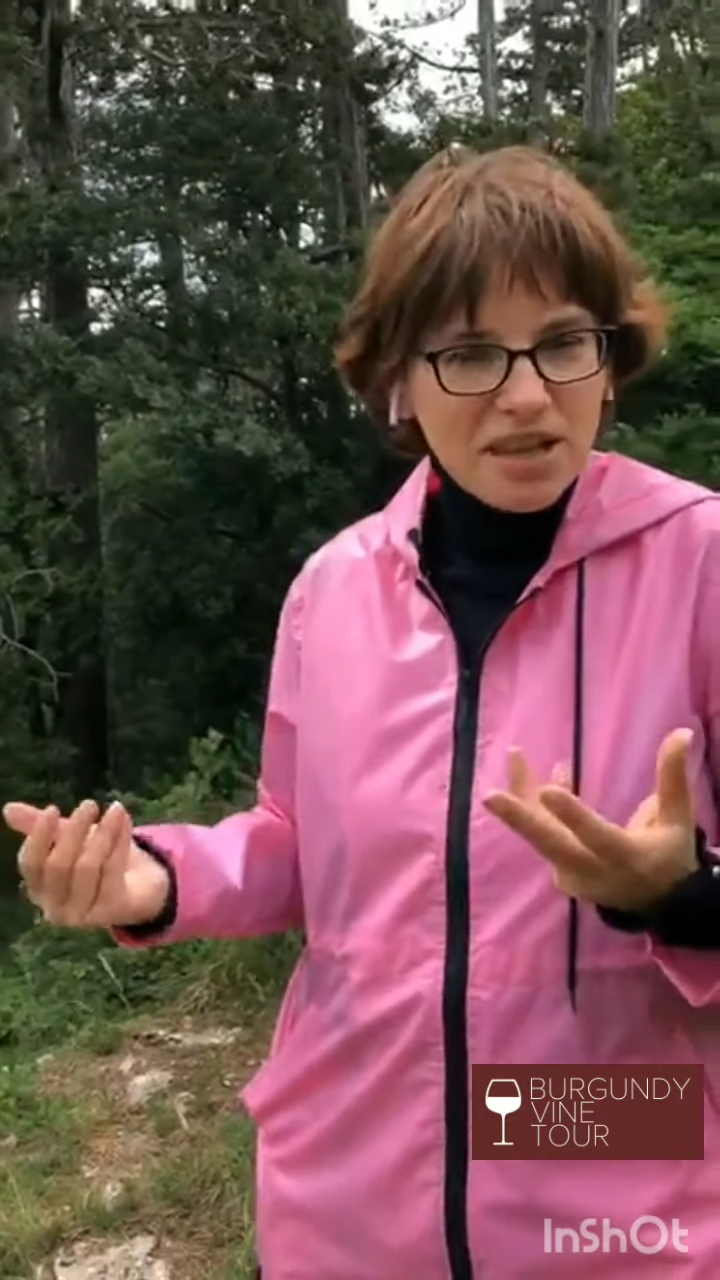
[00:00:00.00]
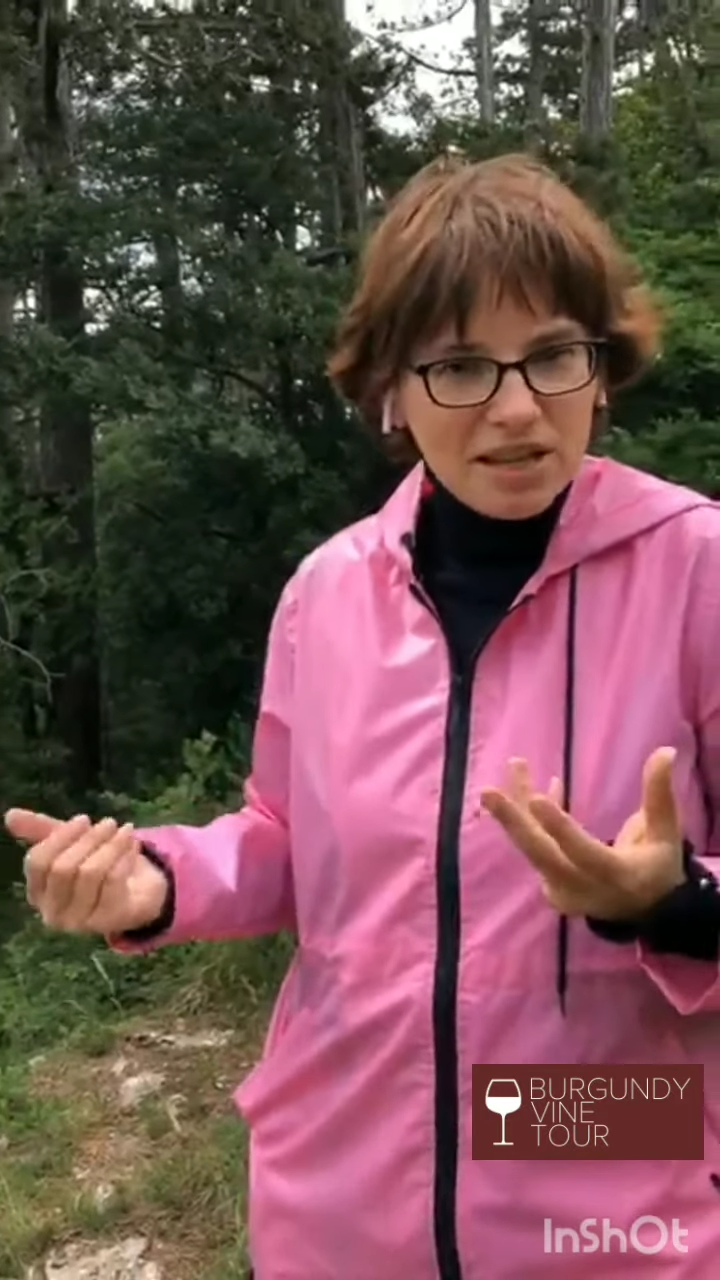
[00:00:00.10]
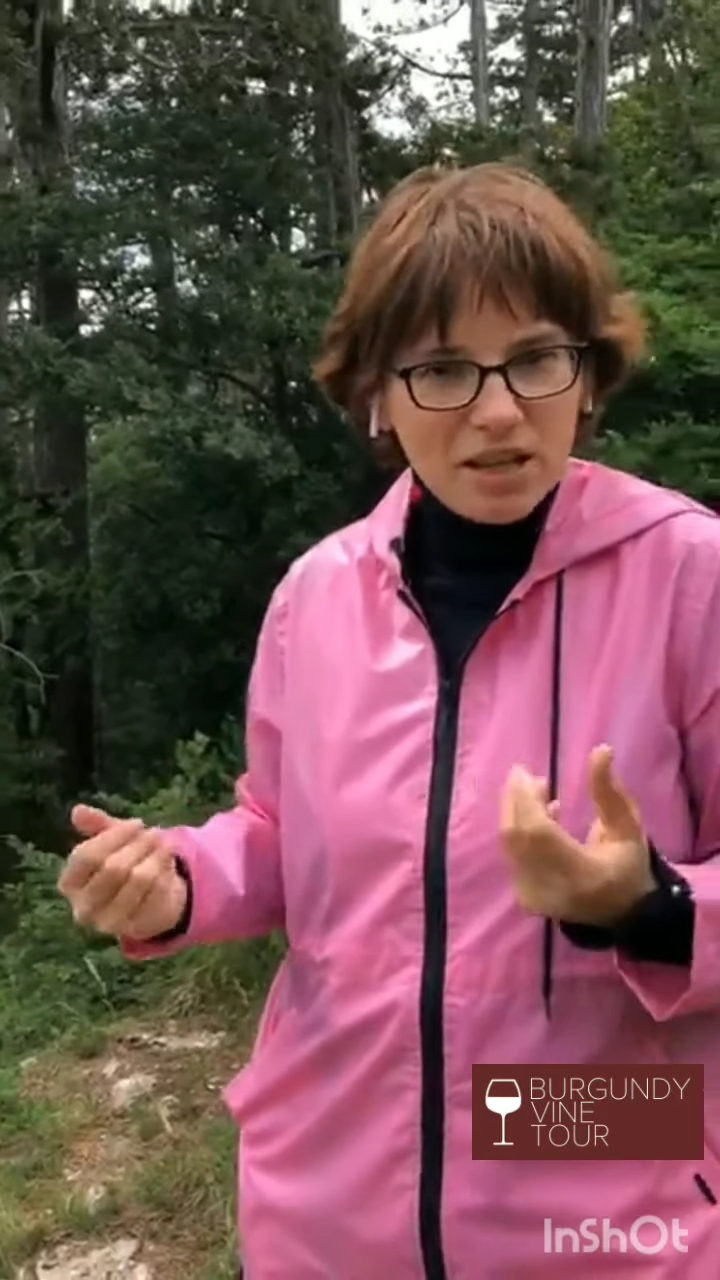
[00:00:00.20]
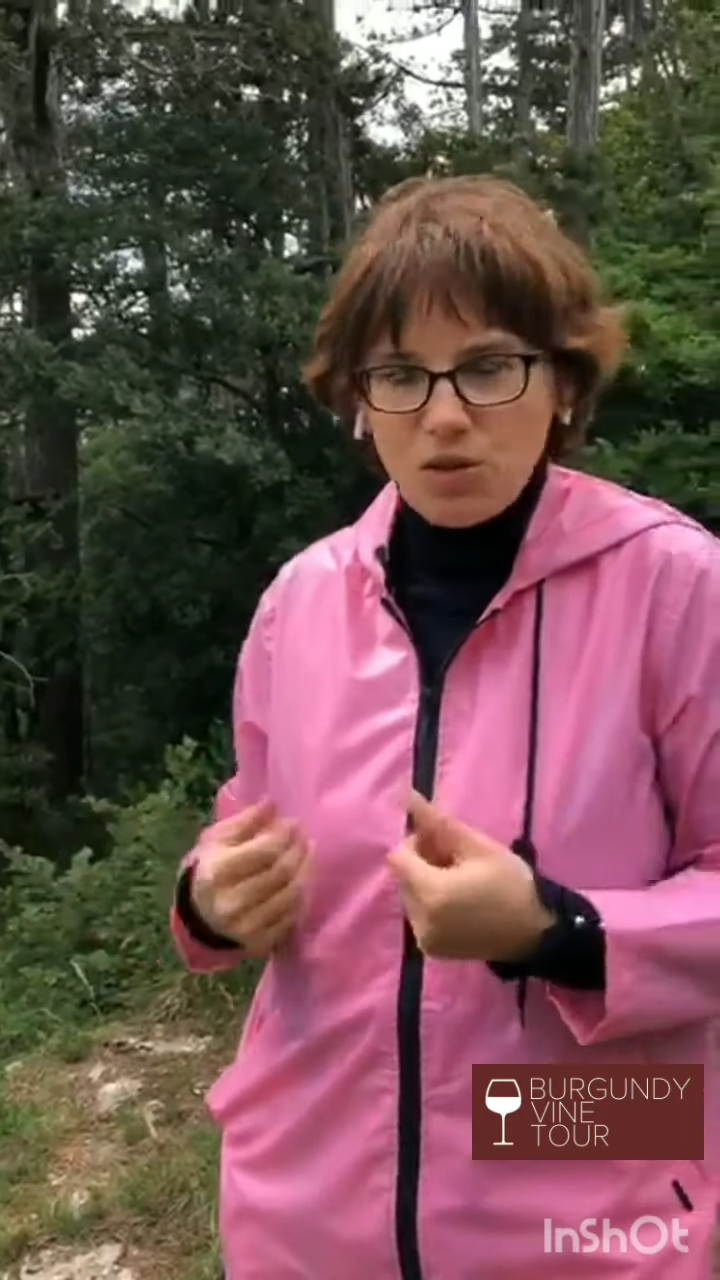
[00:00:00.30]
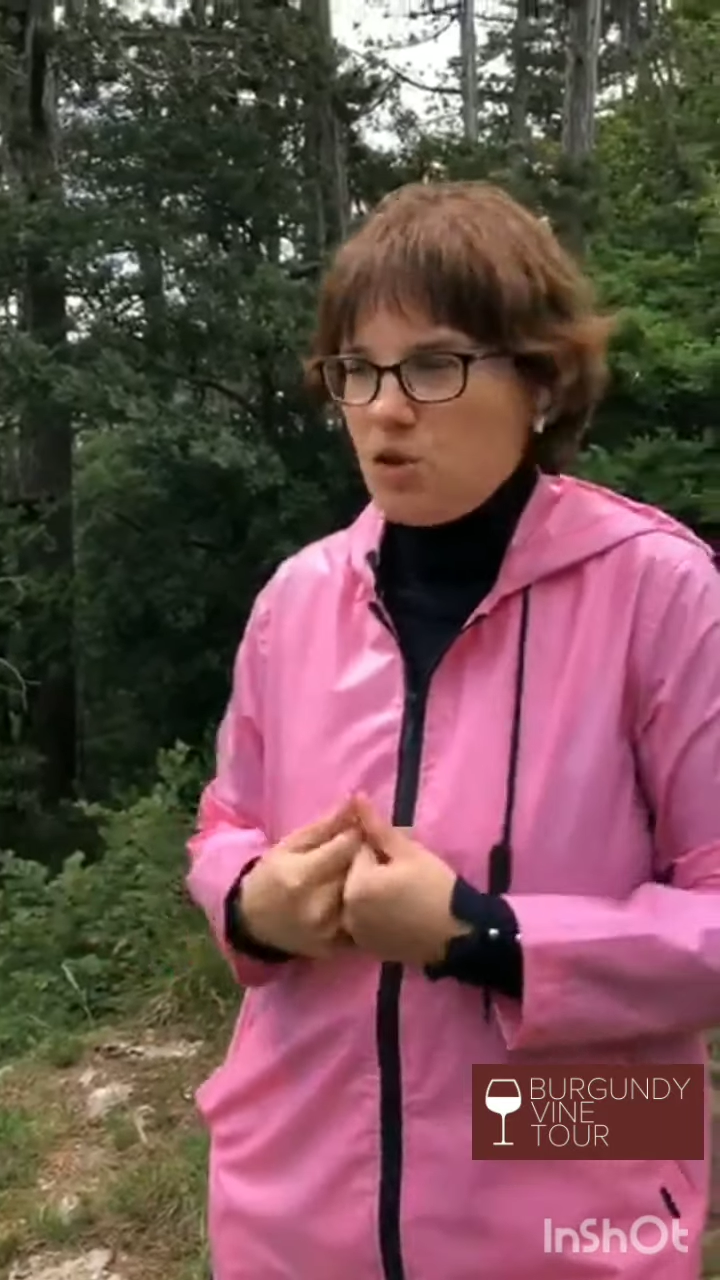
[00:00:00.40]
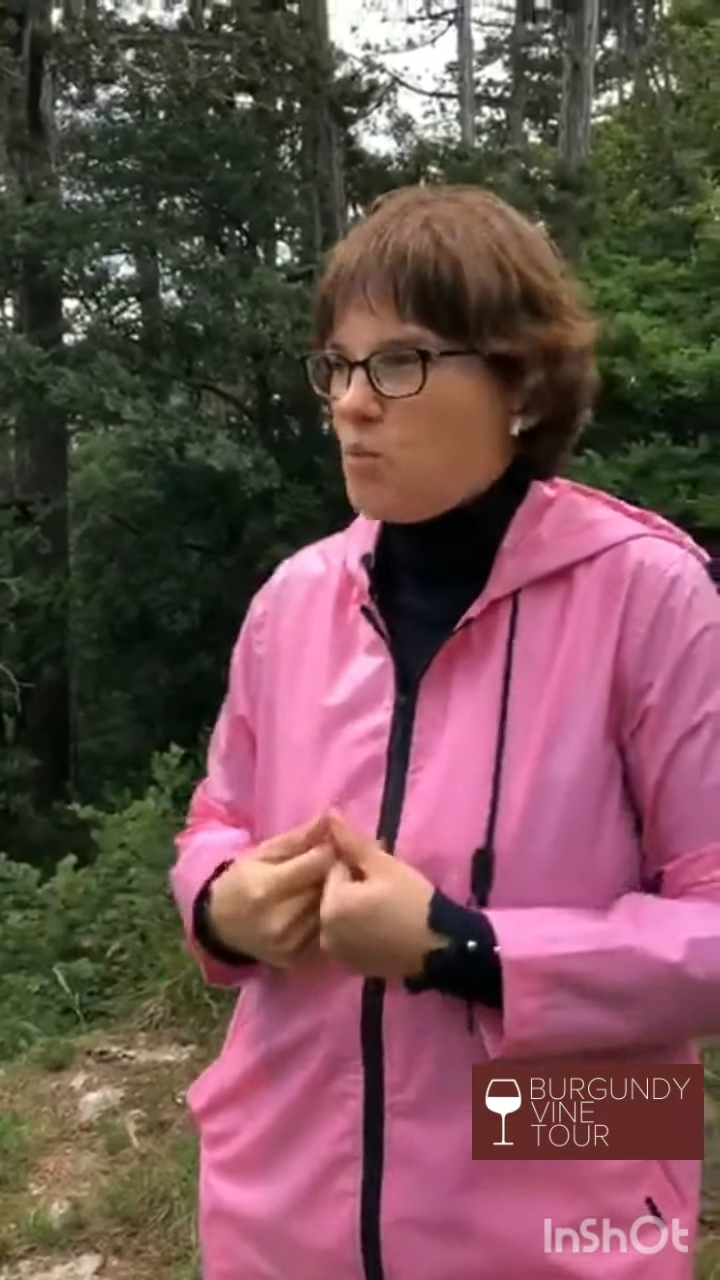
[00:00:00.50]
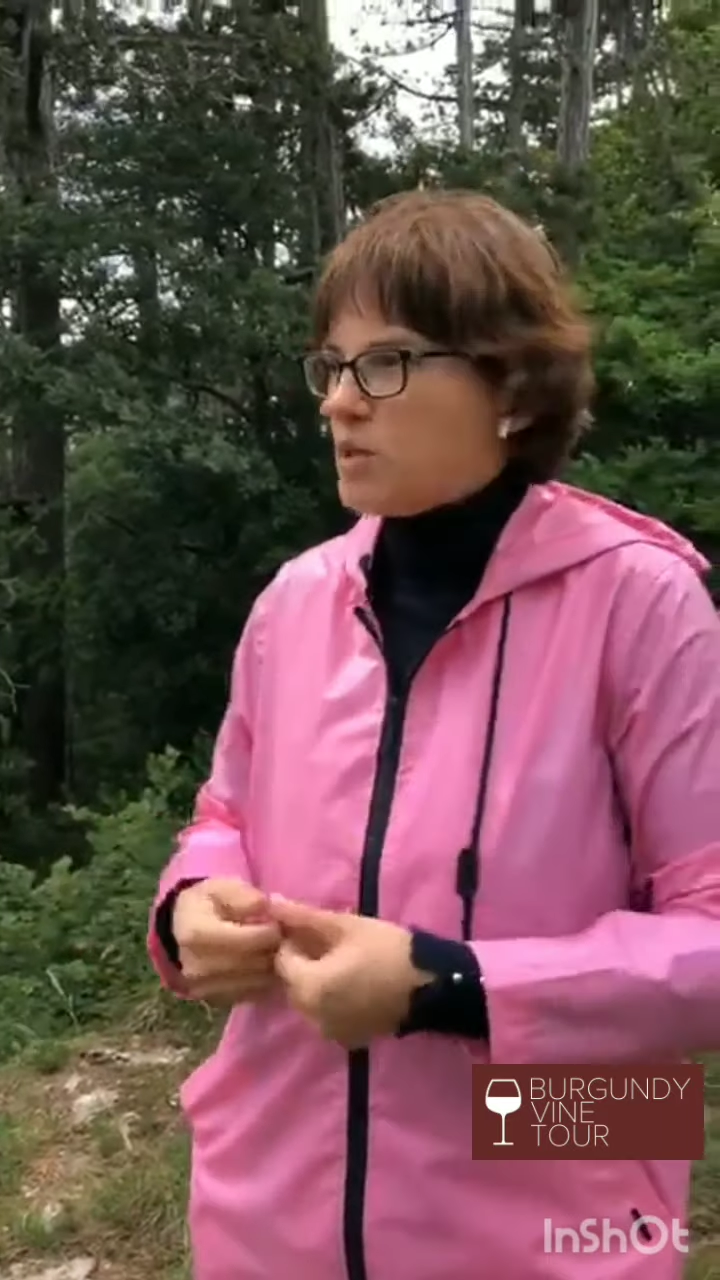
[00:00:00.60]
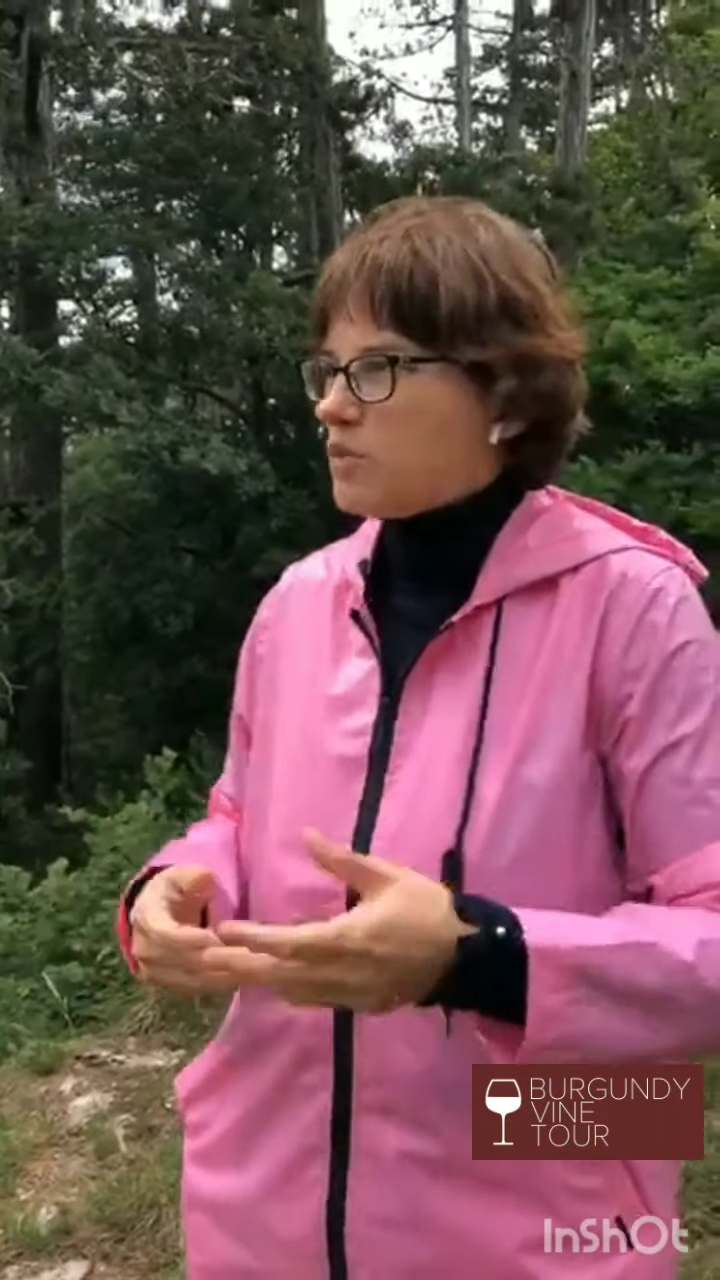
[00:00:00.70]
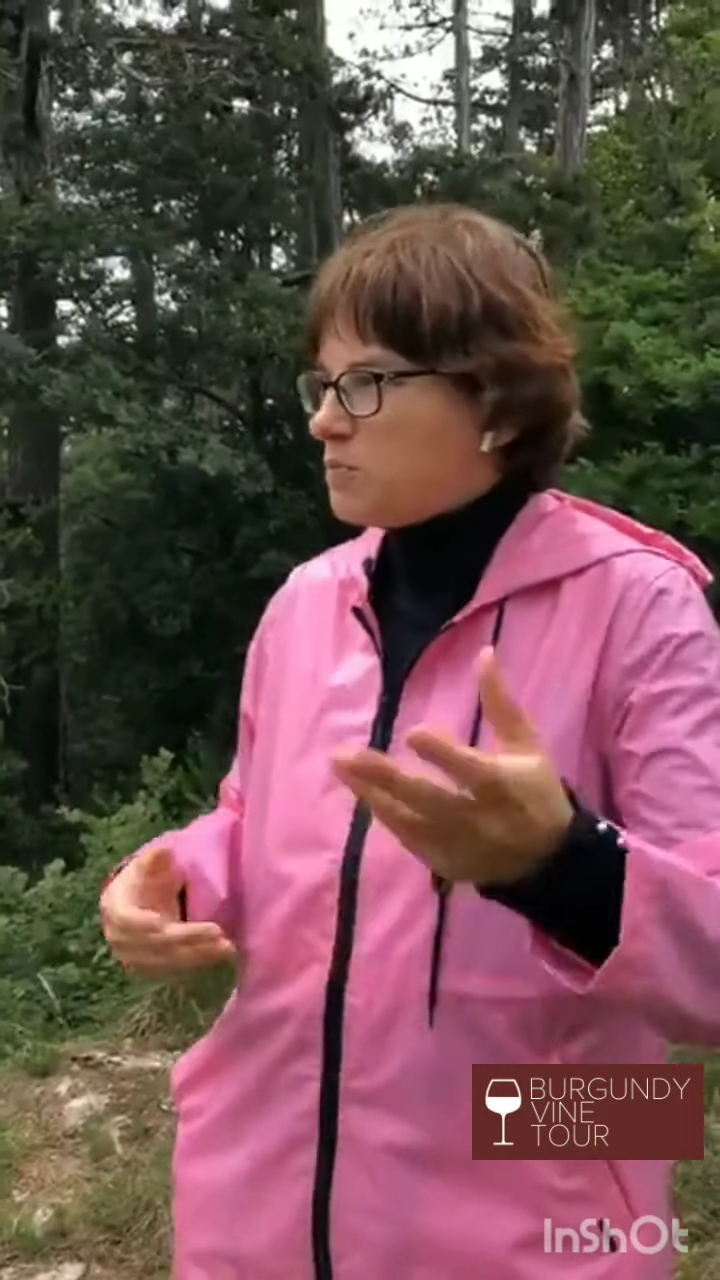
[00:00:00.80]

это теруар. его любят.